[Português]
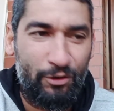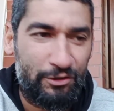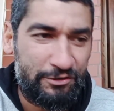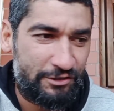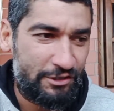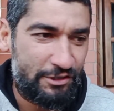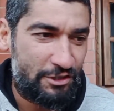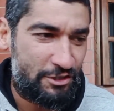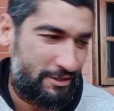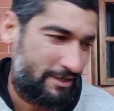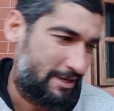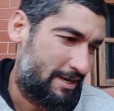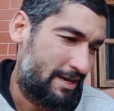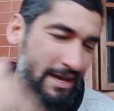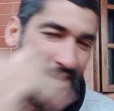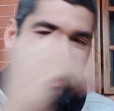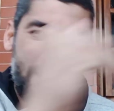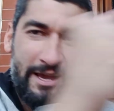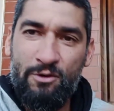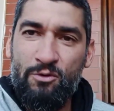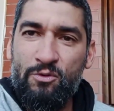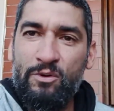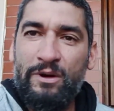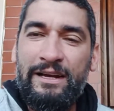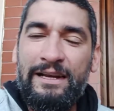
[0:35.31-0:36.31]
Ou seja,
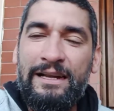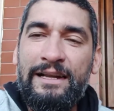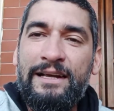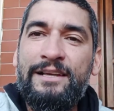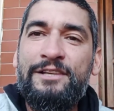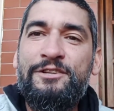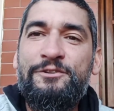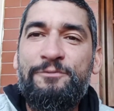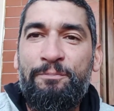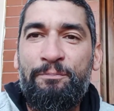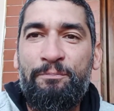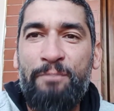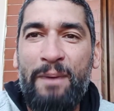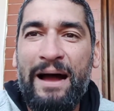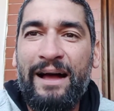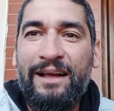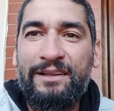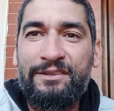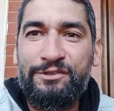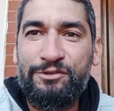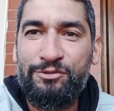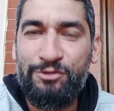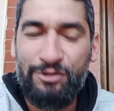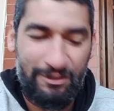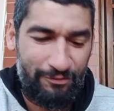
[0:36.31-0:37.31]
é um grande
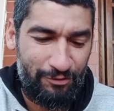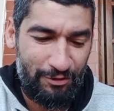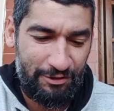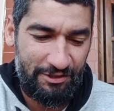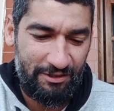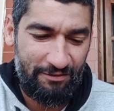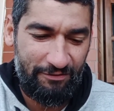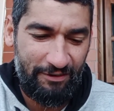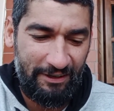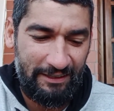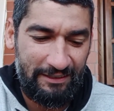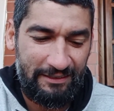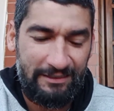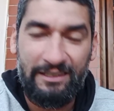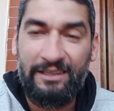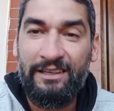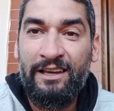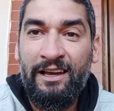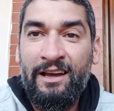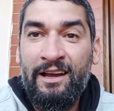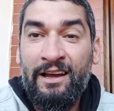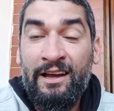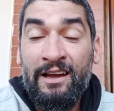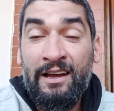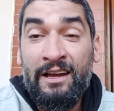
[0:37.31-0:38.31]
passo que você vai
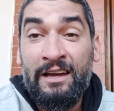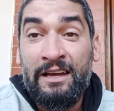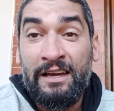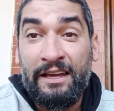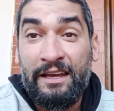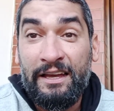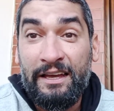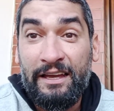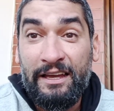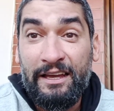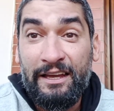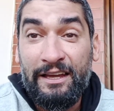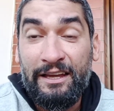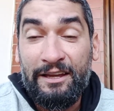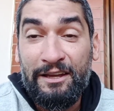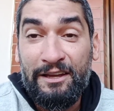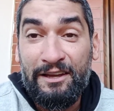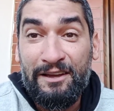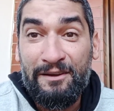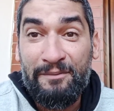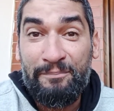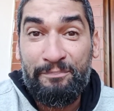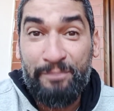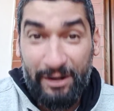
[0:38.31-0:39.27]
ter é,